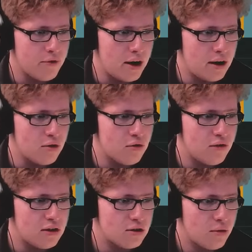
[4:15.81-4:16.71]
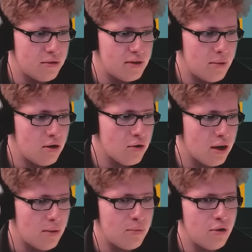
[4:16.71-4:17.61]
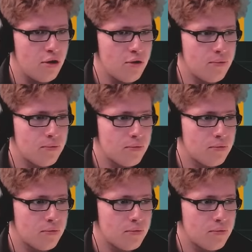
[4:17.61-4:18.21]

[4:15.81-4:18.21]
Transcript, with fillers: Voilà, donc on va commencer par le crimpeur.